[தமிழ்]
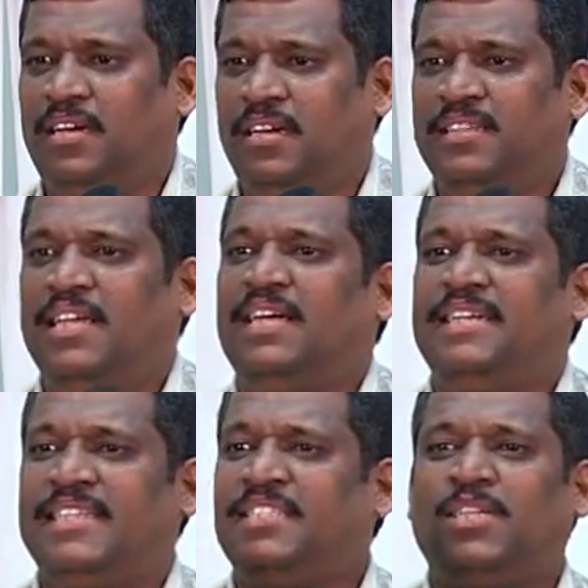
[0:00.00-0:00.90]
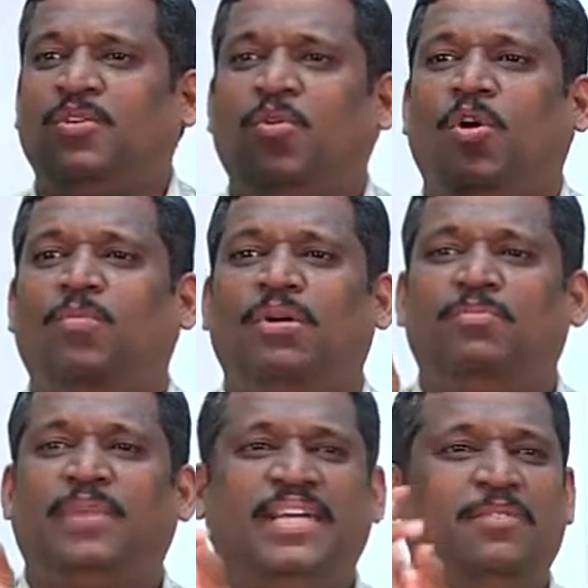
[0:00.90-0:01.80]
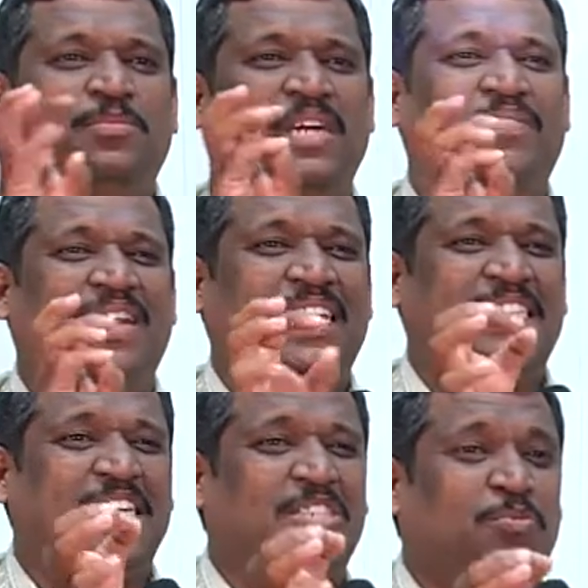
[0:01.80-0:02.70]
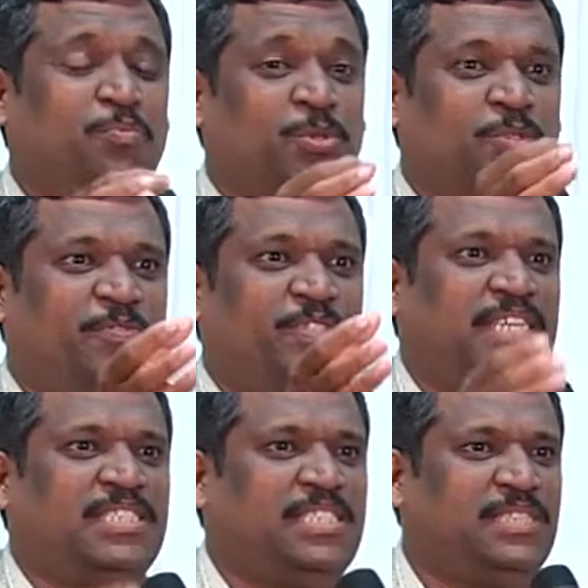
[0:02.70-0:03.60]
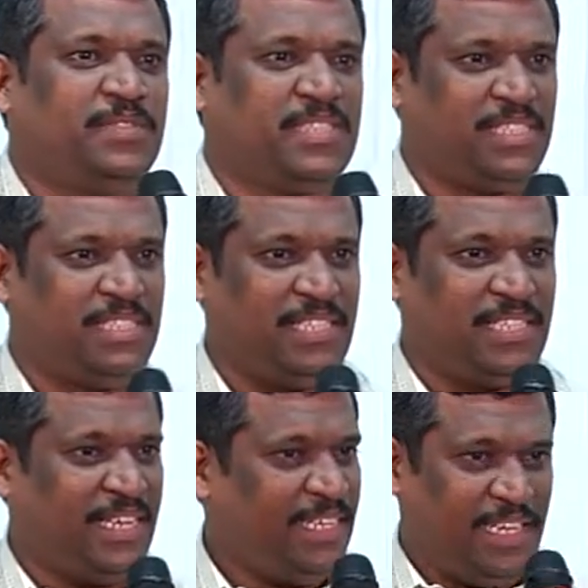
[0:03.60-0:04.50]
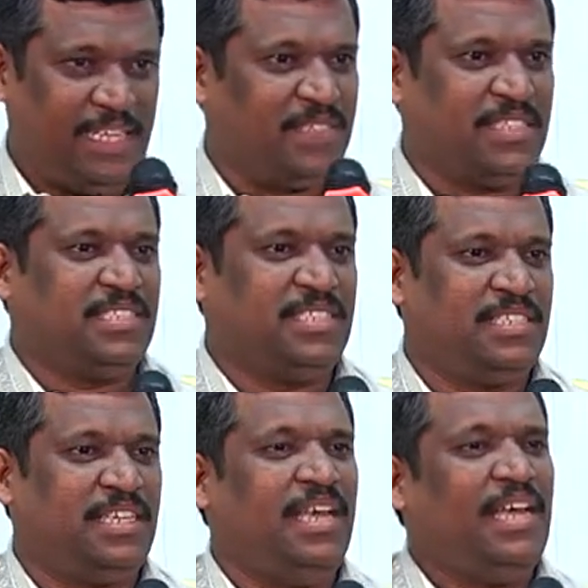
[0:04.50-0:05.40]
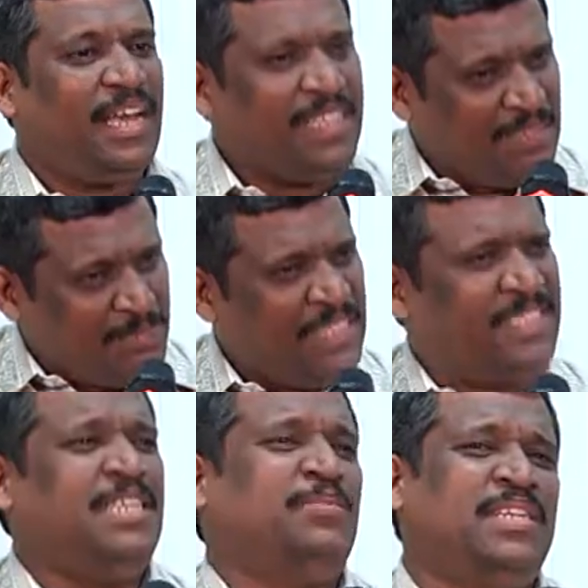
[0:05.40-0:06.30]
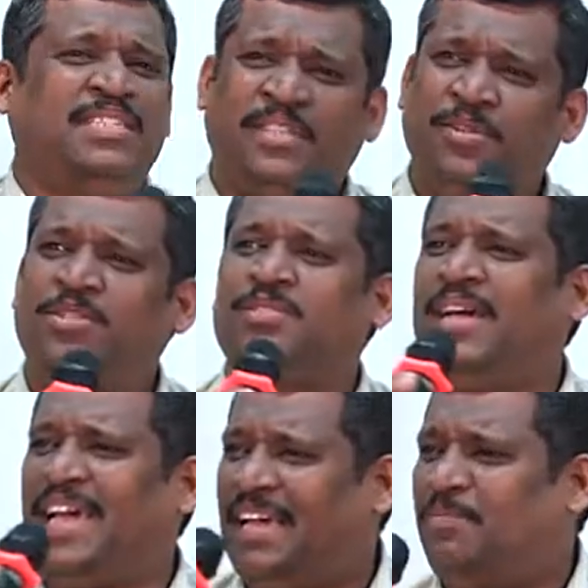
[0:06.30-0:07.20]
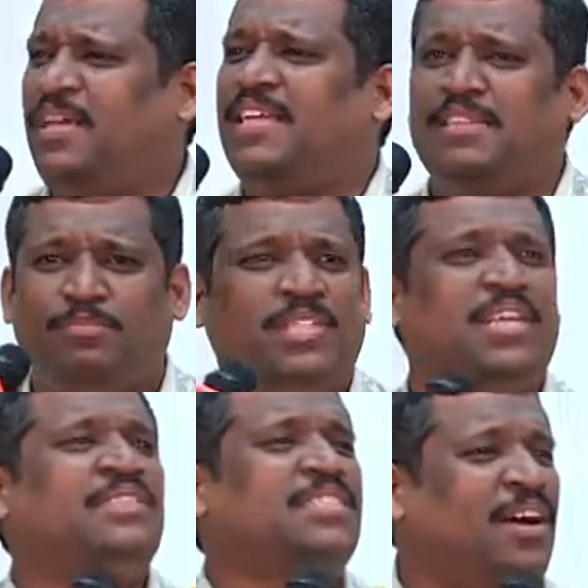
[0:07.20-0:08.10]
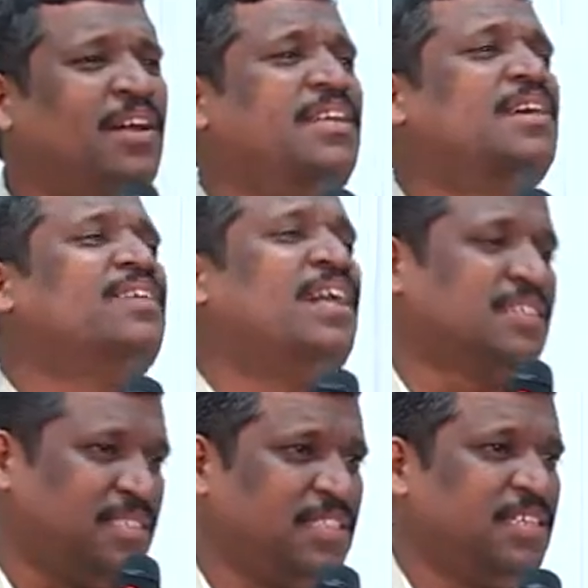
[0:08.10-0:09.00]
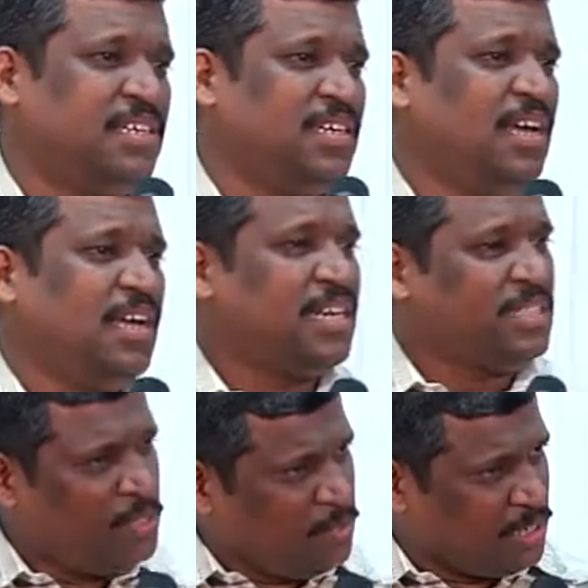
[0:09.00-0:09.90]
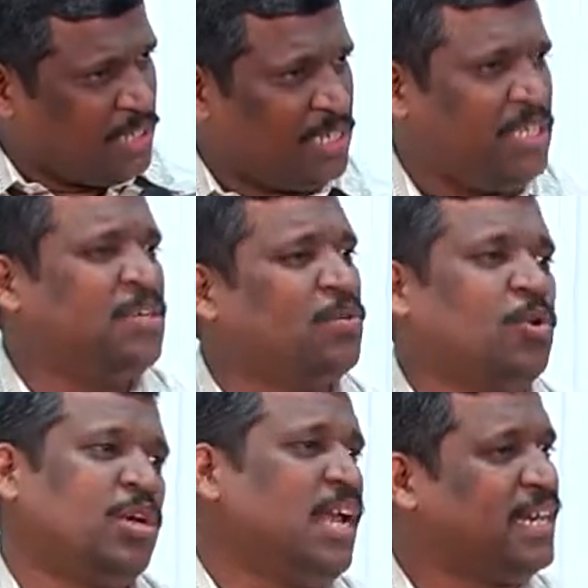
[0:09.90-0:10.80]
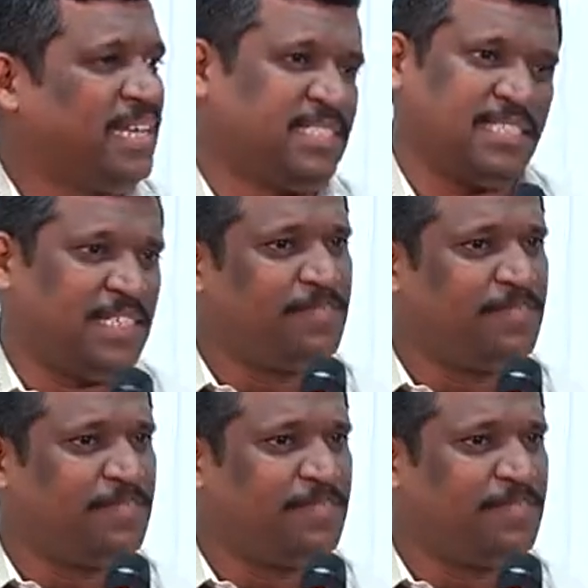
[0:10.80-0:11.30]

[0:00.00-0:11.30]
இந்த டென்ஷன் கோபம் பயம் கவலை கடுப்பு வேதனை விரக்தி இதெல்லாம் ஏன் வருது அதை எப்படி சரி பண்ணி சந்தோஷமாக ஹாப்பியாக நிம்மதியாக ஜாலியாக வாழ்கிறதுன்னு கற்றுக் கொடுக்கறக்கு ஒரு நாள் கிளாஸுங்க